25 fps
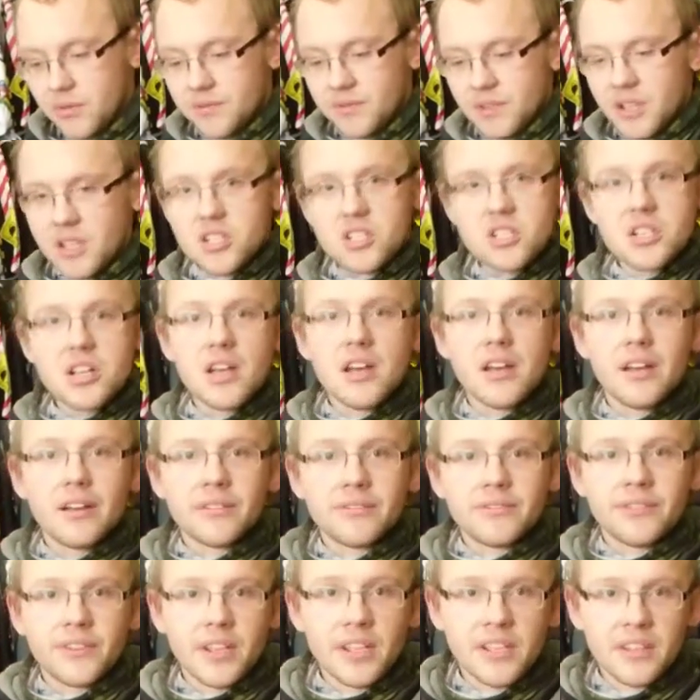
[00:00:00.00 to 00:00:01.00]
również
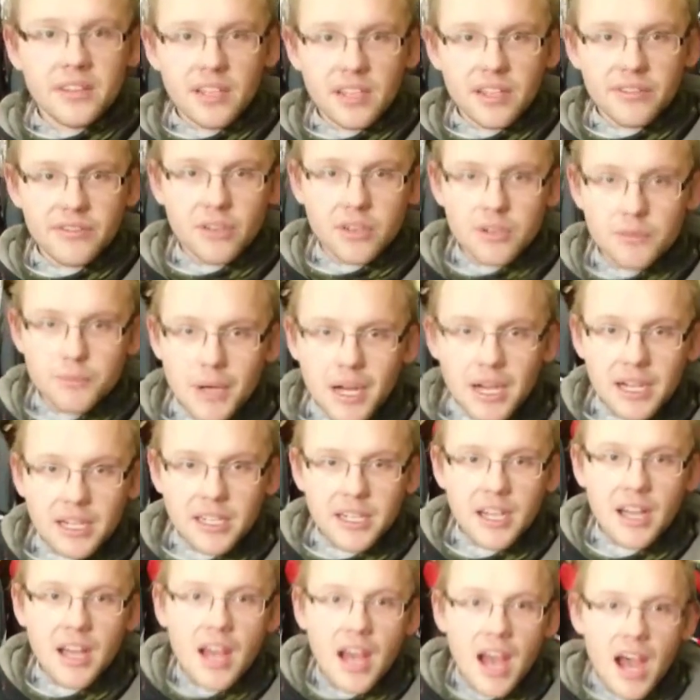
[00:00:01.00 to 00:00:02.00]
w innych
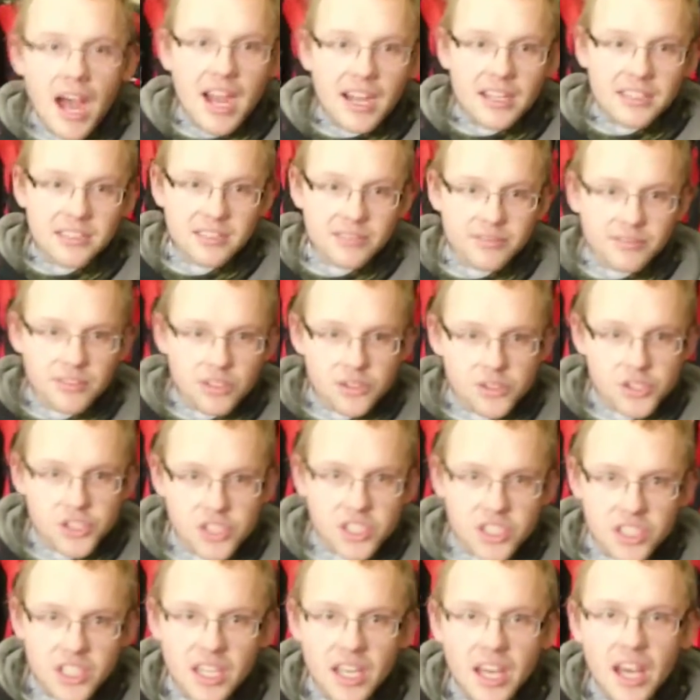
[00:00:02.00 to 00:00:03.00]
formach
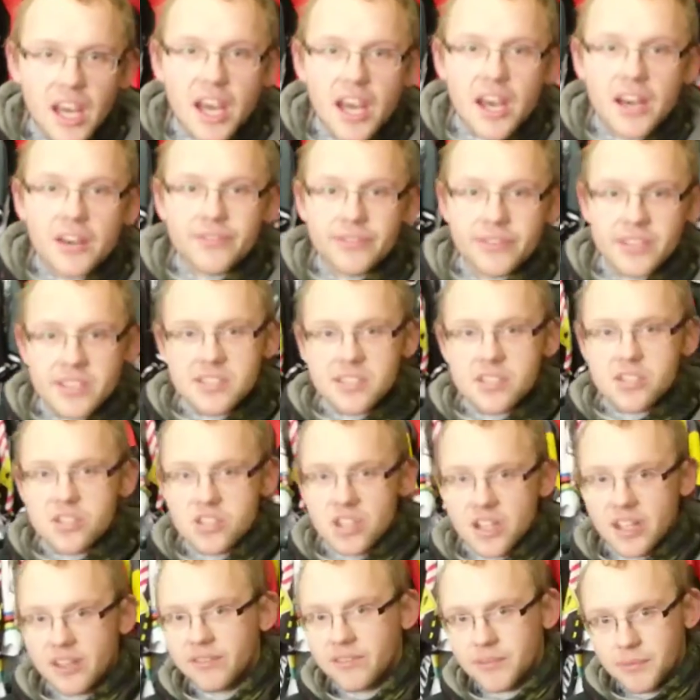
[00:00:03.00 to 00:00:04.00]
aktywności
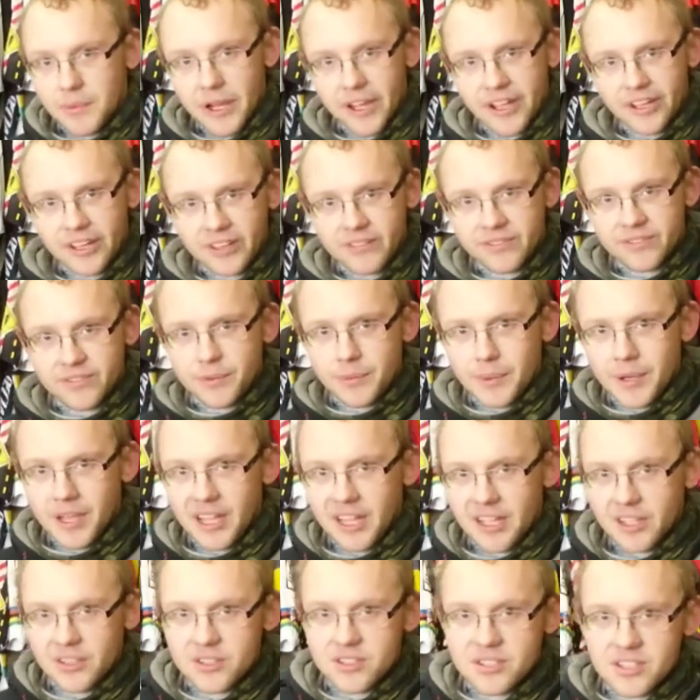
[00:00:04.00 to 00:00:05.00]
fizycznej
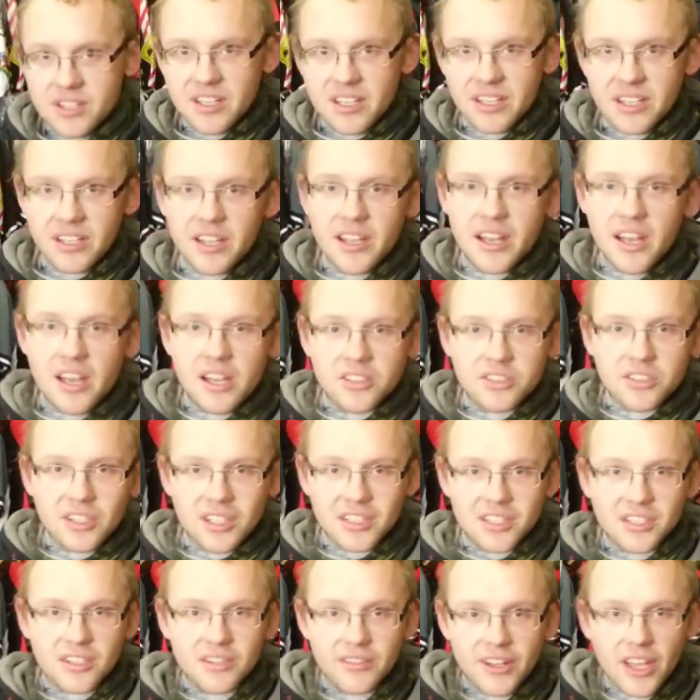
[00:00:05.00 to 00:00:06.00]
wymagającej
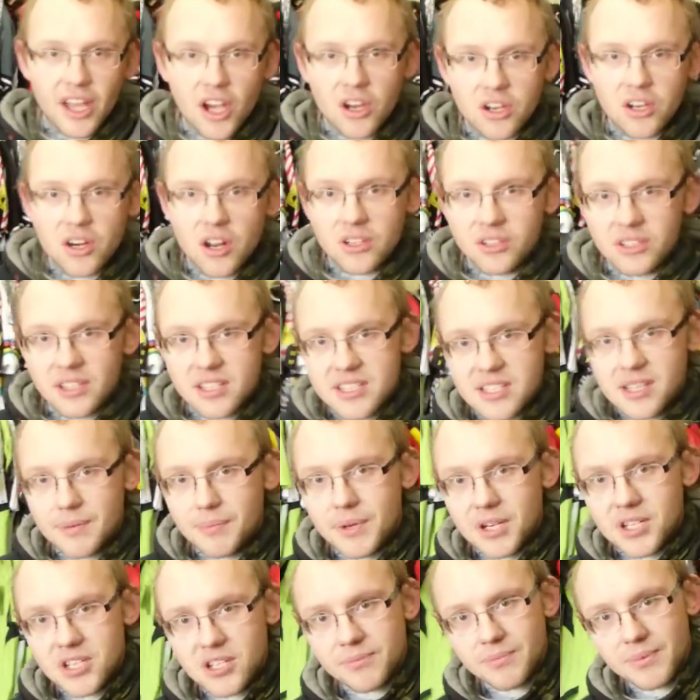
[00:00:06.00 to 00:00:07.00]
dodatkowej ochrony.
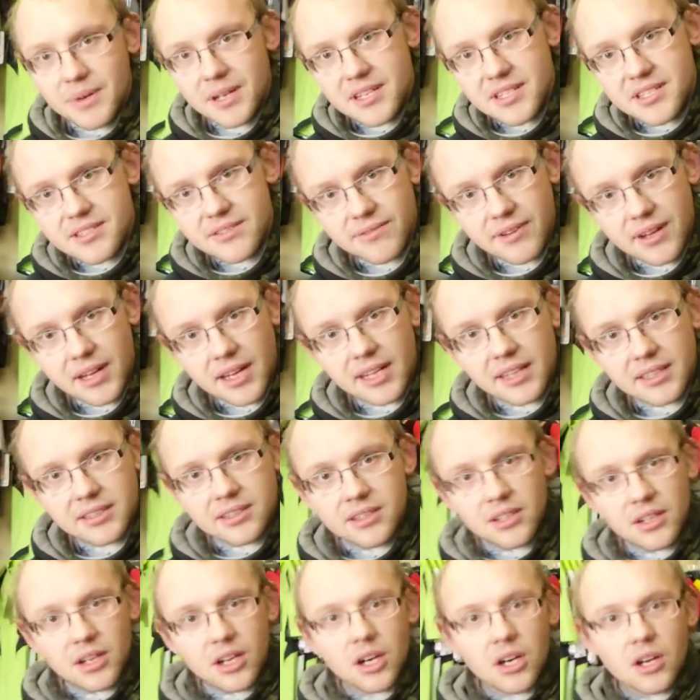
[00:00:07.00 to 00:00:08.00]
Zapraszam Państwa
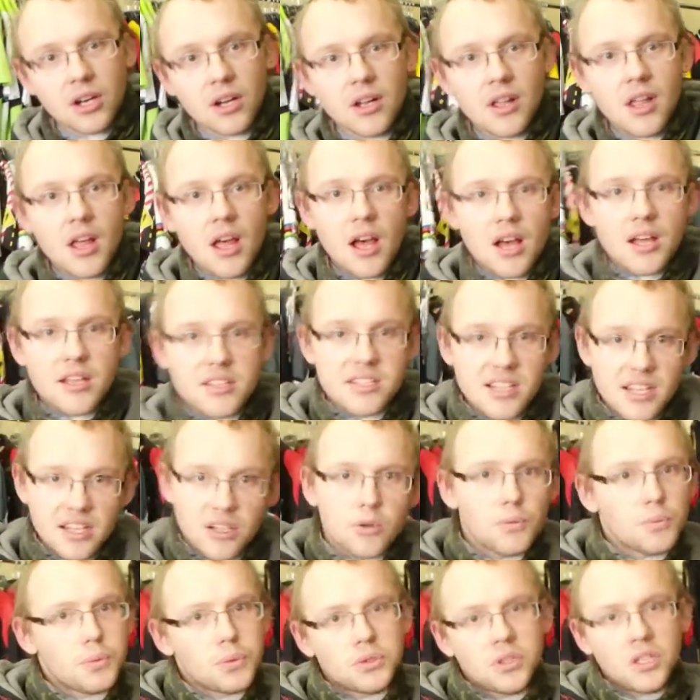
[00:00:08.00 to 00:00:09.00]
do
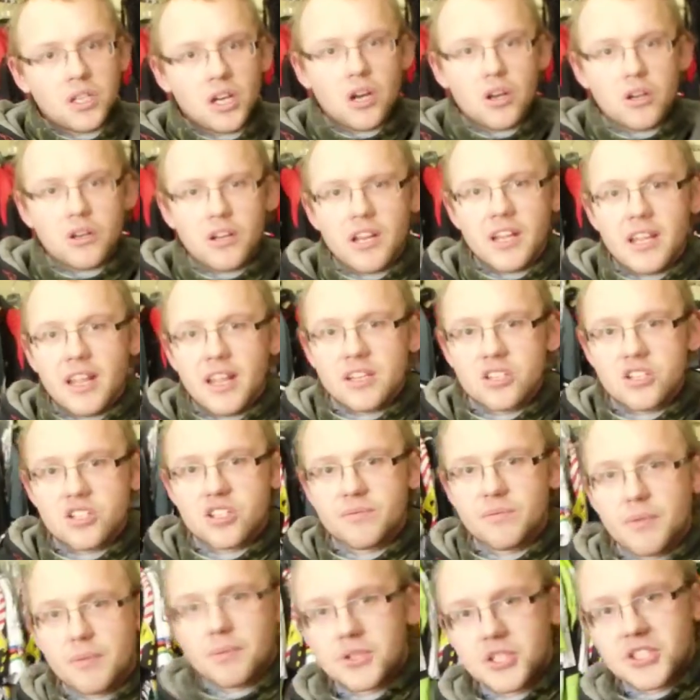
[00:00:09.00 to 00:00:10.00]
zakupu tych
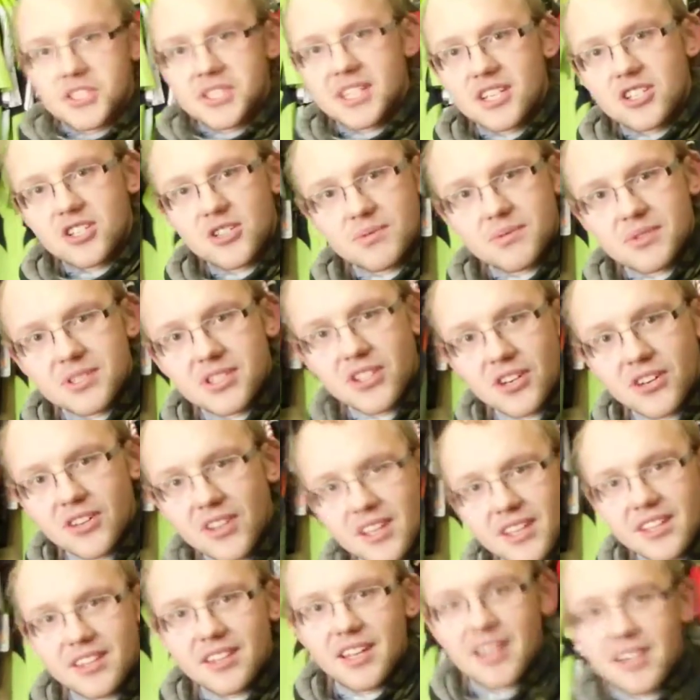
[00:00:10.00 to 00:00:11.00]
ochraniaczy poprzez naszą
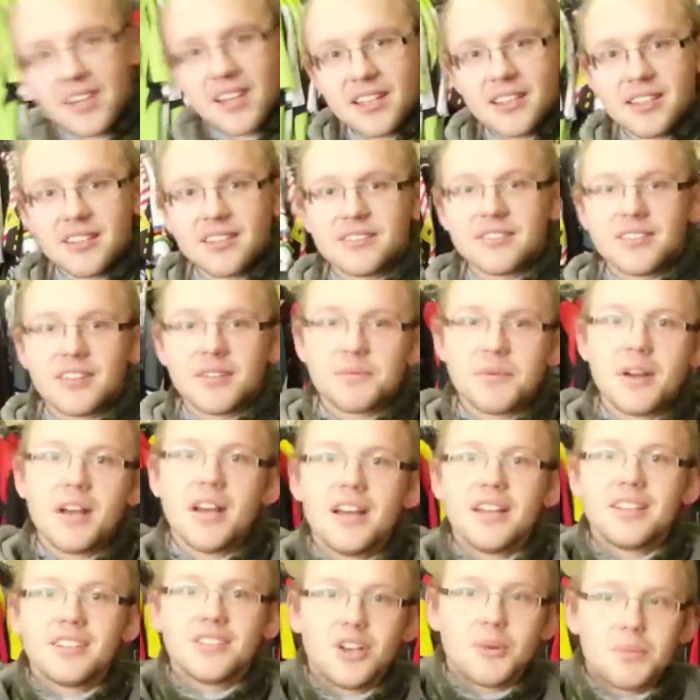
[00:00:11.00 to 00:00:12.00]
stronę internetową
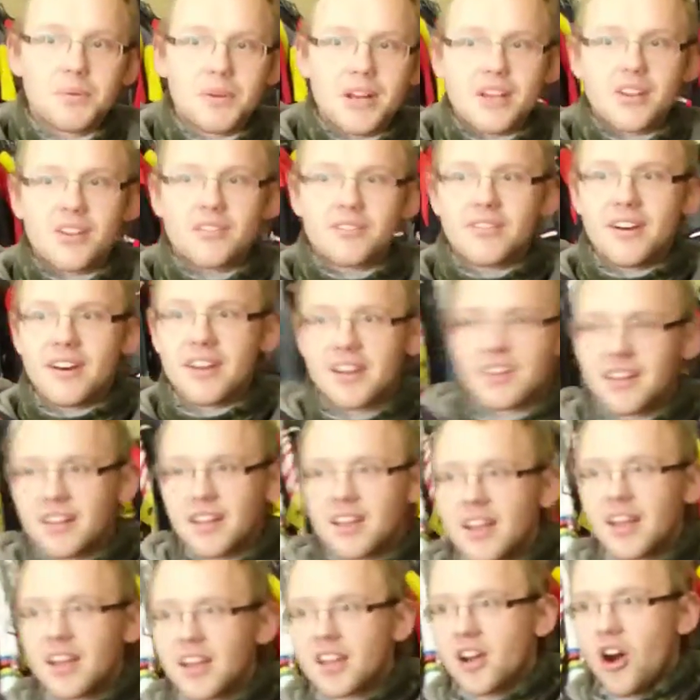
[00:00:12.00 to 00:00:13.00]

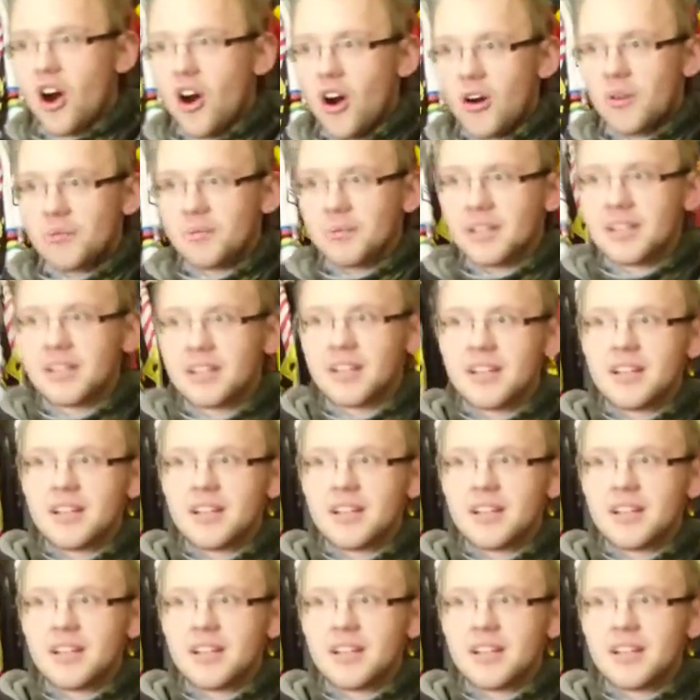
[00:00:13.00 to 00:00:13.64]
dobrerowery.com.